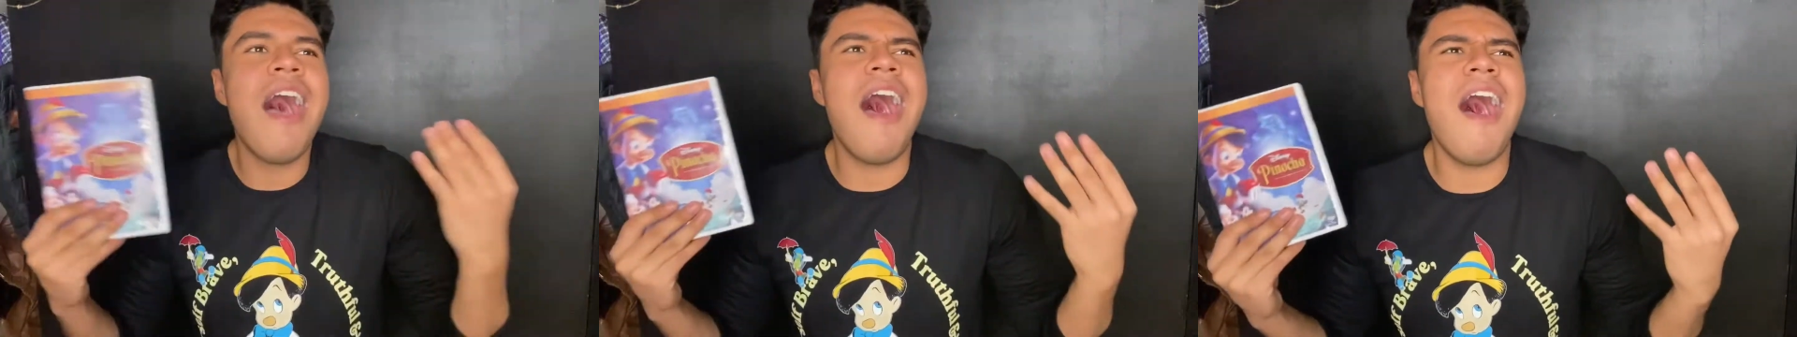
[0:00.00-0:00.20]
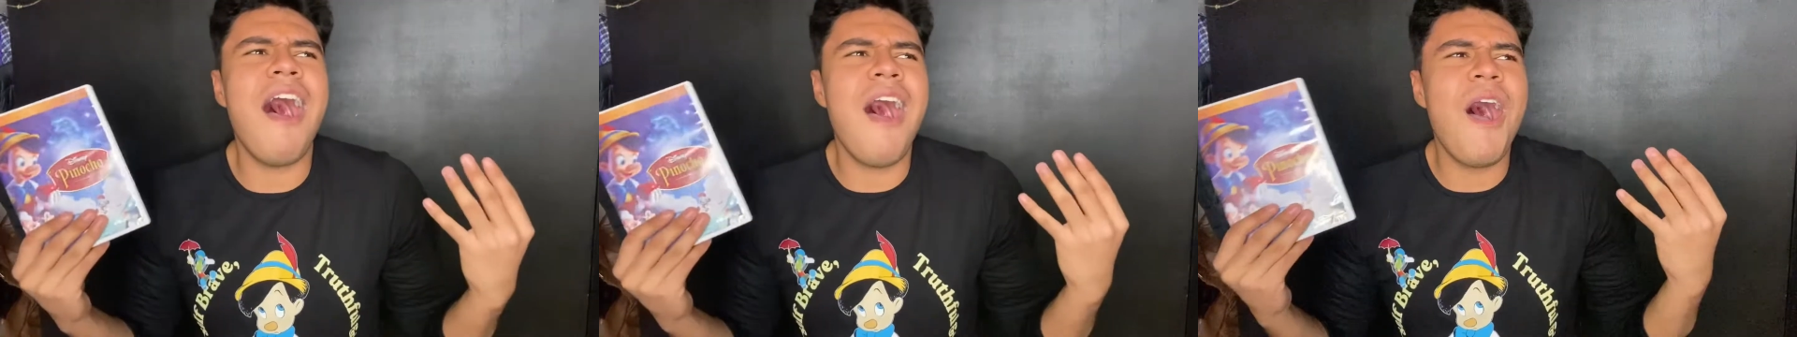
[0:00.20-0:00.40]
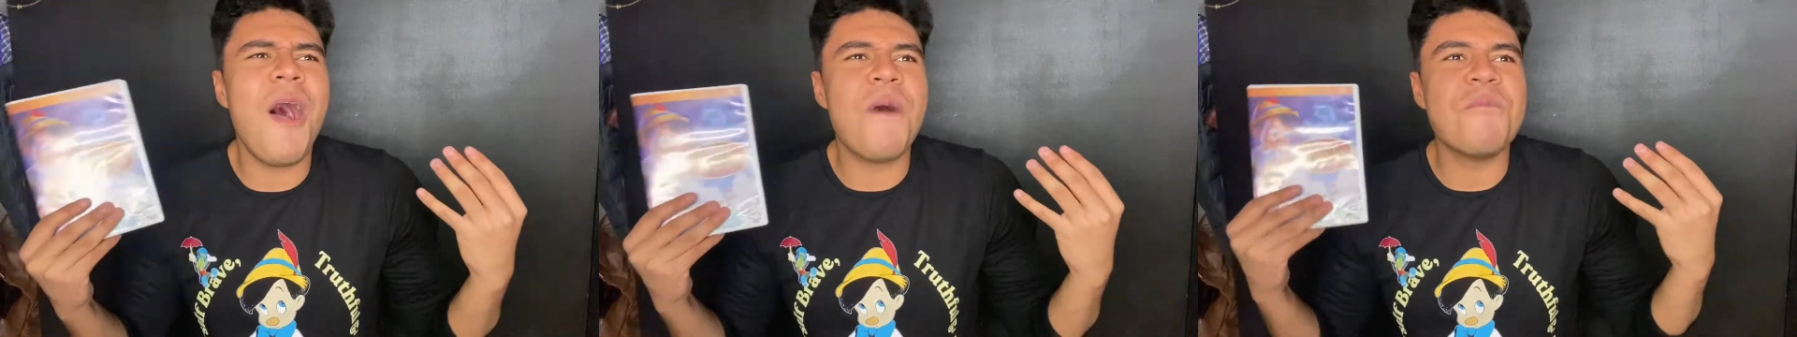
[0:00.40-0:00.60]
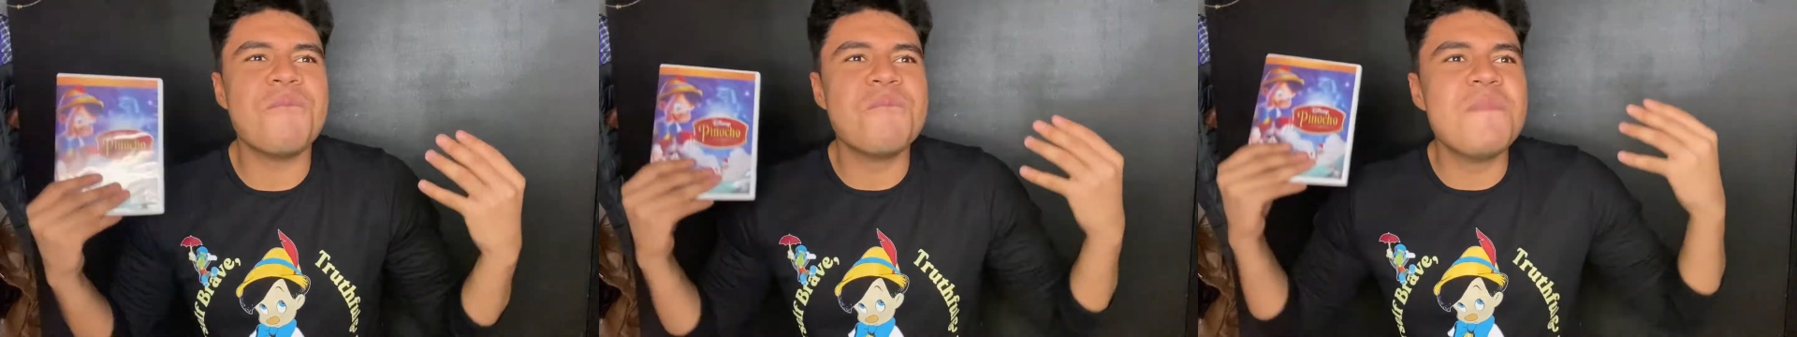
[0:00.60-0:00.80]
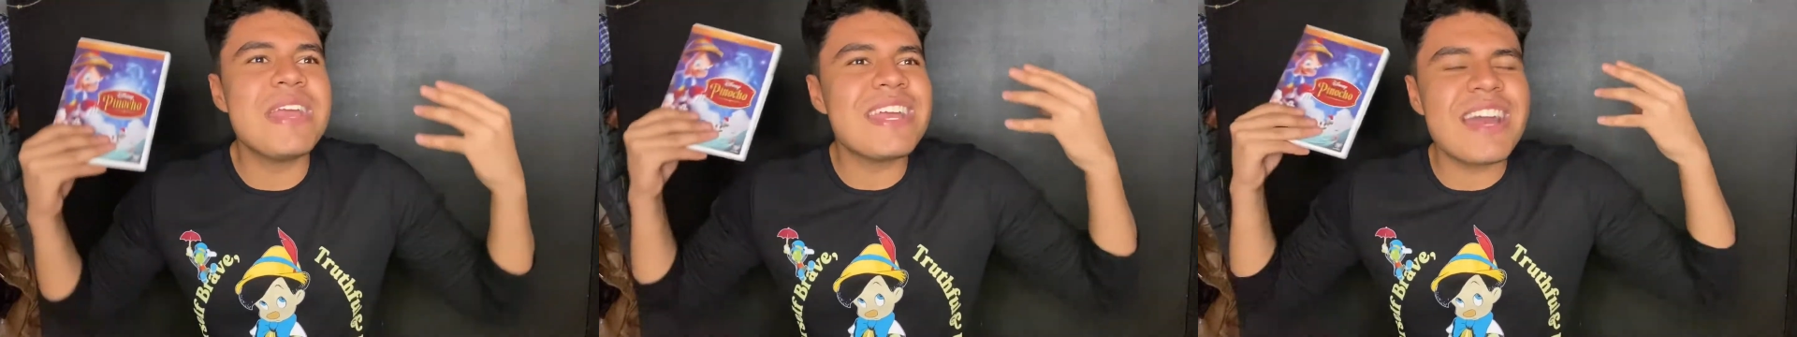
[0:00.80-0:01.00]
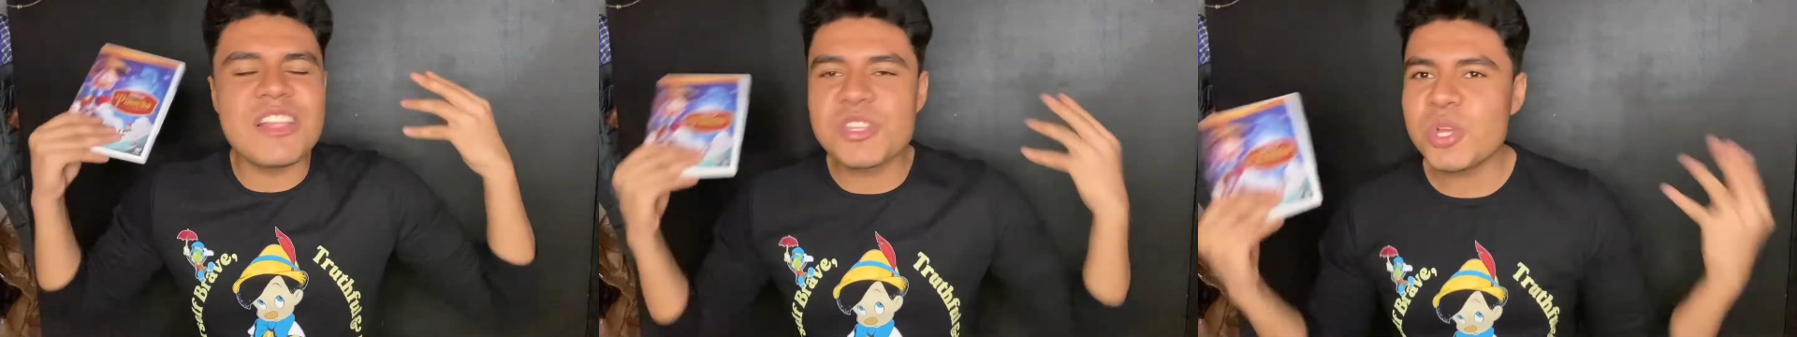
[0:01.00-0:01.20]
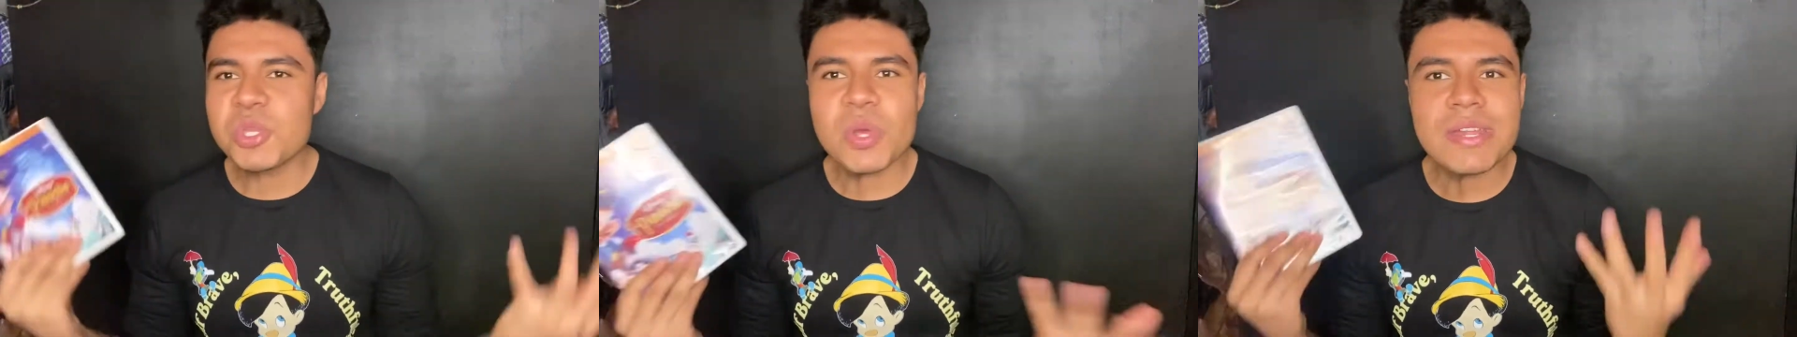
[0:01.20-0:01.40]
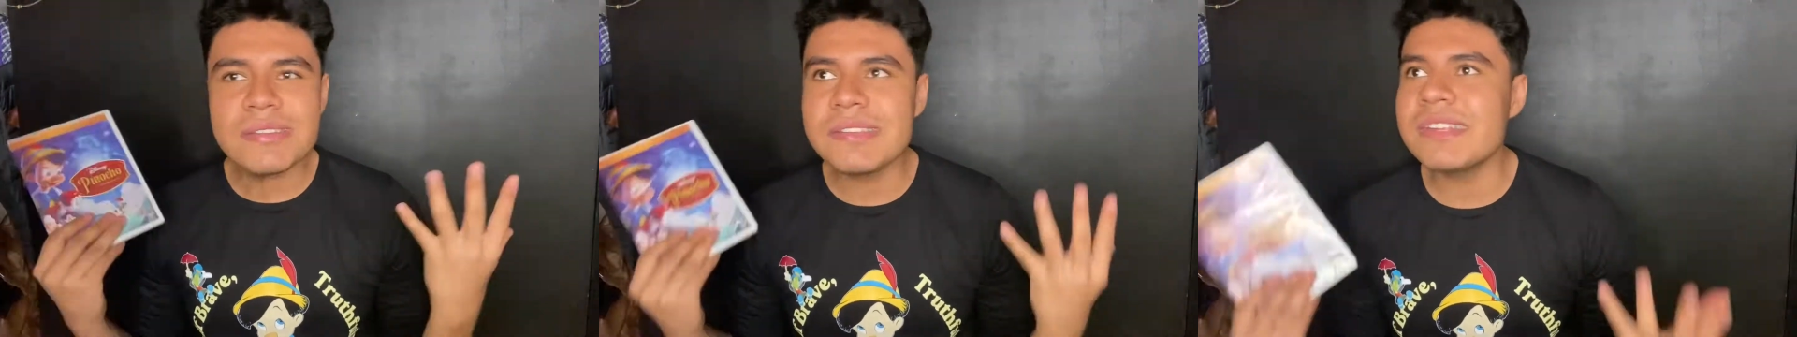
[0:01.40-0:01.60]
Ah, me encantó
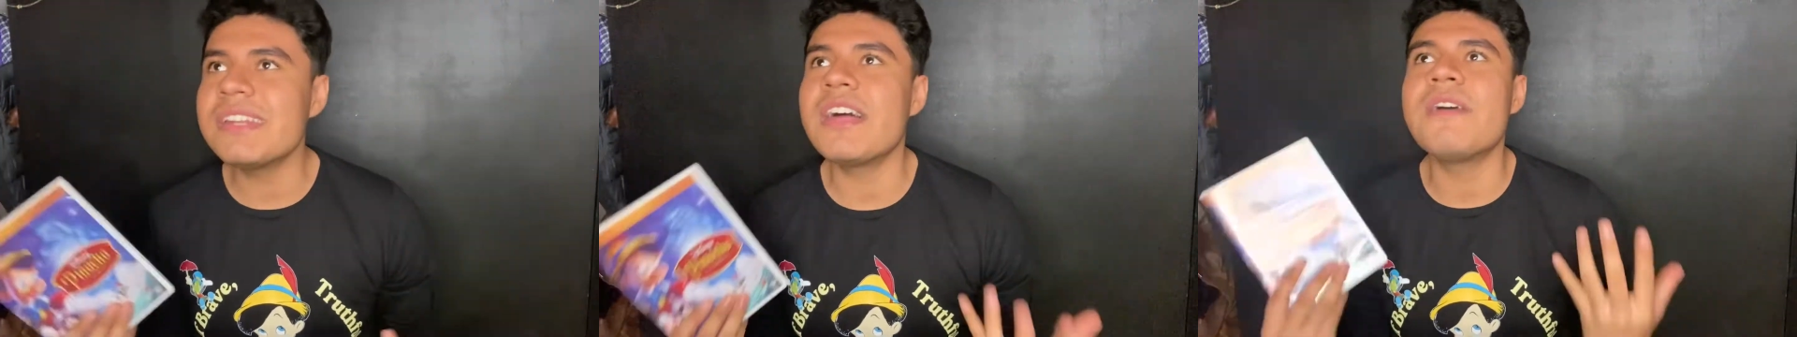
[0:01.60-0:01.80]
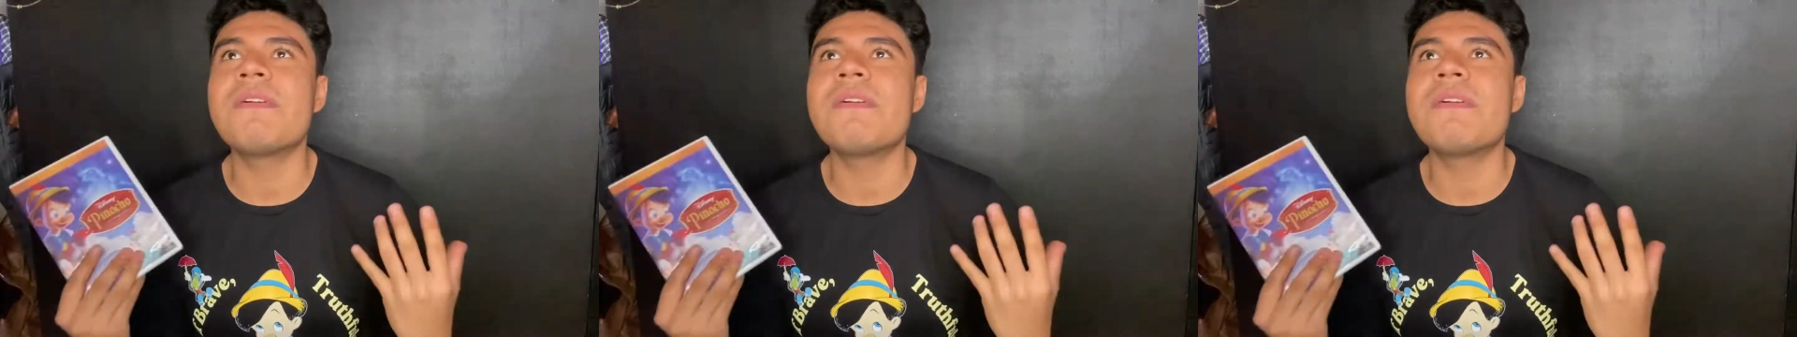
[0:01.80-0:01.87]
toda esa escena,